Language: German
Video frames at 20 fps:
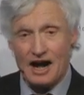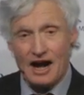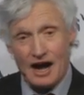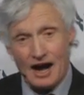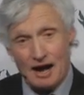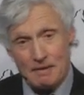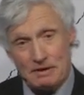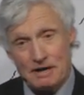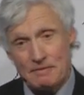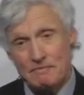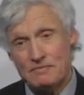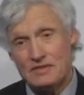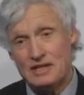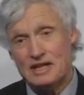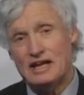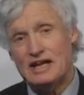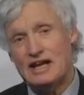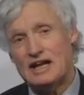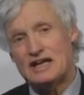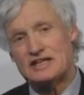Aber
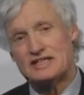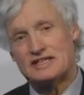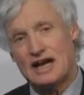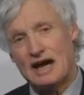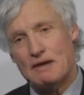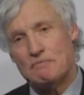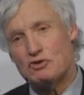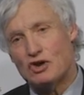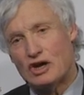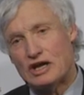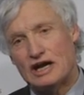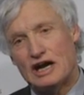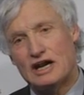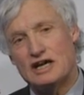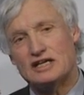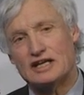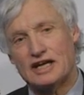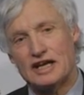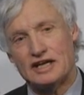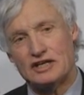es gab noch ein
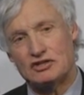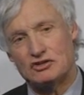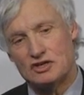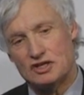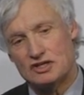Altrecht